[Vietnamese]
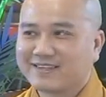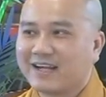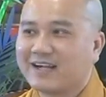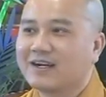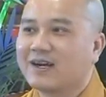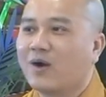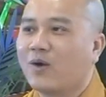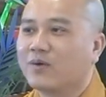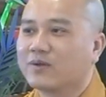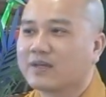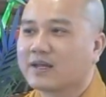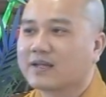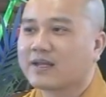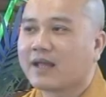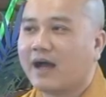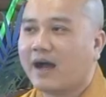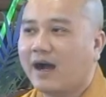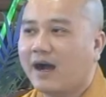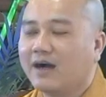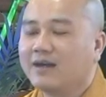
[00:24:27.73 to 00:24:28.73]
ta ngồi người
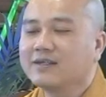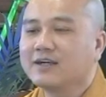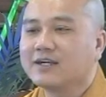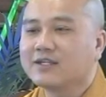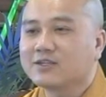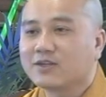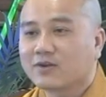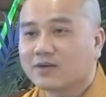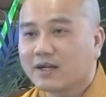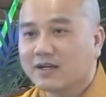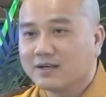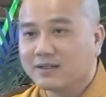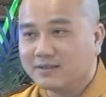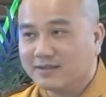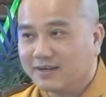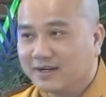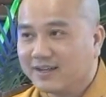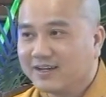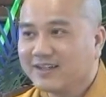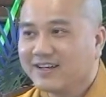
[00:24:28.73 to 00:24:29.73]
ta thở để cho cái
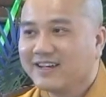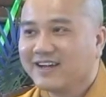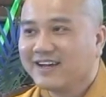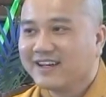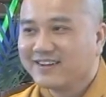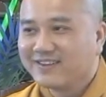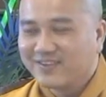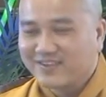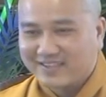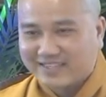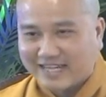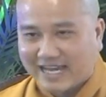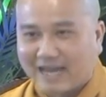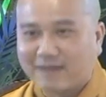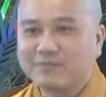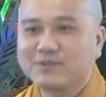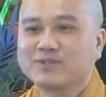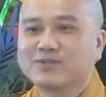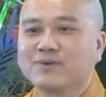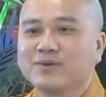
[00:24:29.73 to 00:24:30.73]
lửa nó
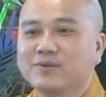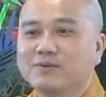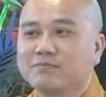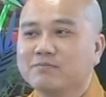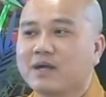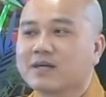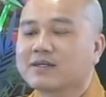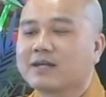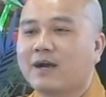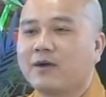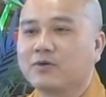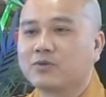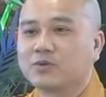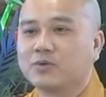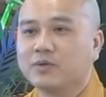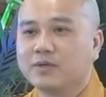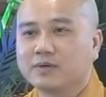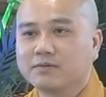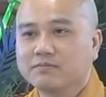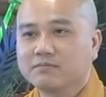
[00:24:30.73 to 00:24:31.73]
giảm xuống, bắt đầu
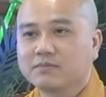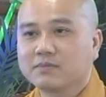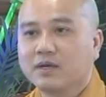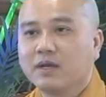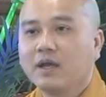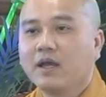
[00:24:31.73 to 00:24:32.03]
chuyển.